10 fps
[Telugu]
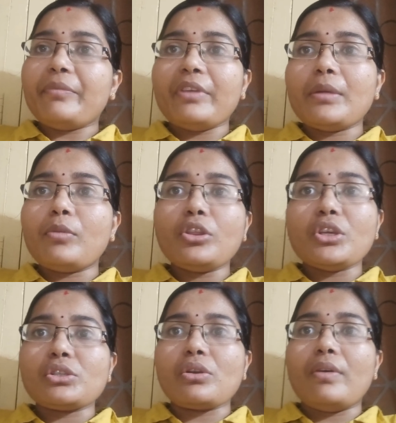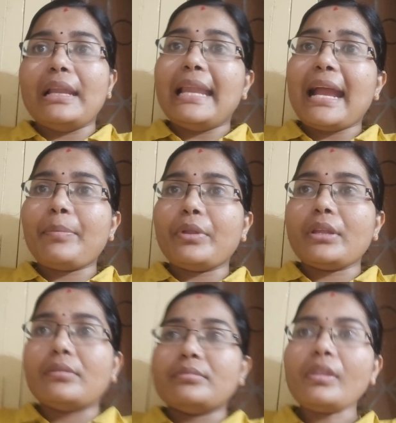విధంలో తీసుకోవాలి
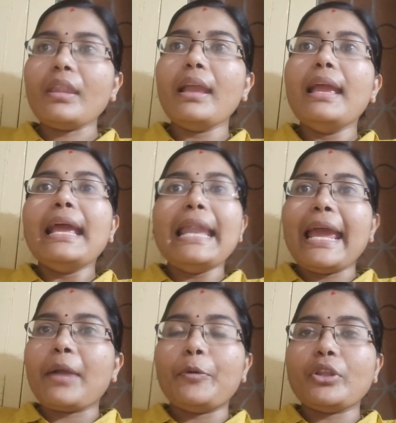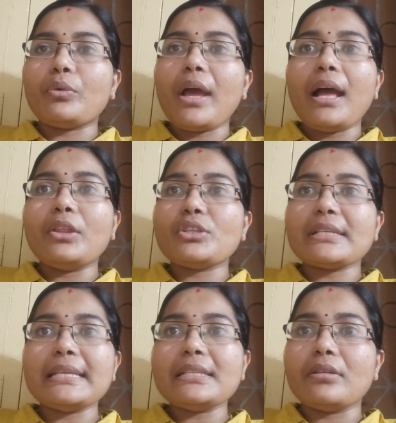లేకపోతే లేకపోతే కూడా అది
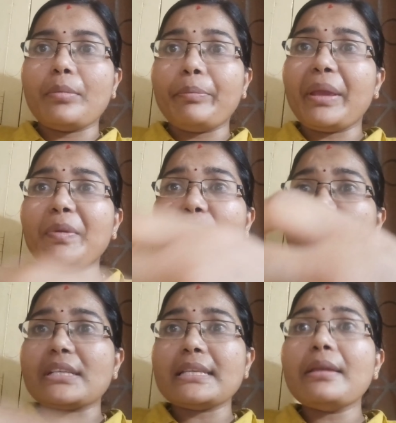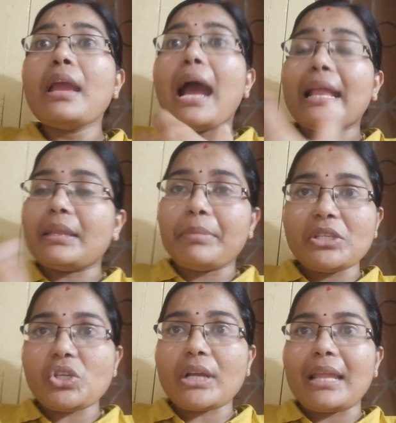వచ్చేసి బేబీకి వచ్చేసి అంత
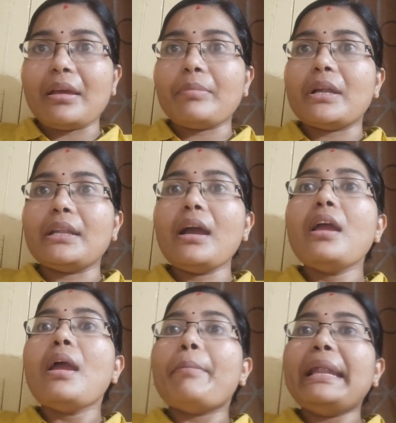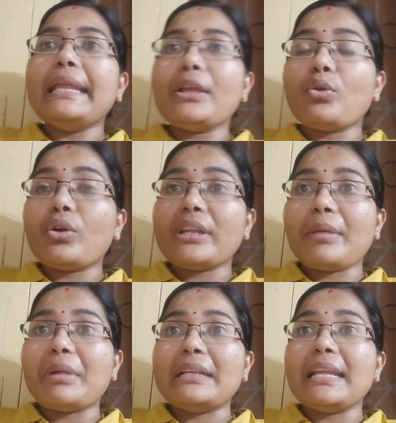మంచిది కాదనమాట మళ్ళీ ఇంకొకటి
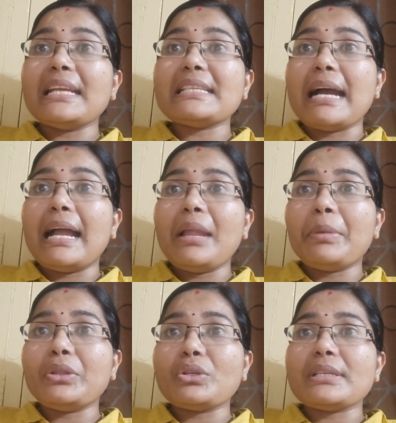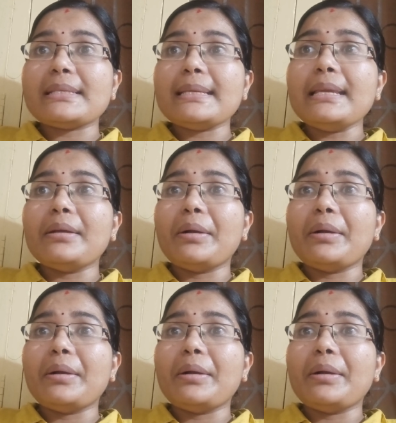ఏమంటే చాలామంది వచ్చేసి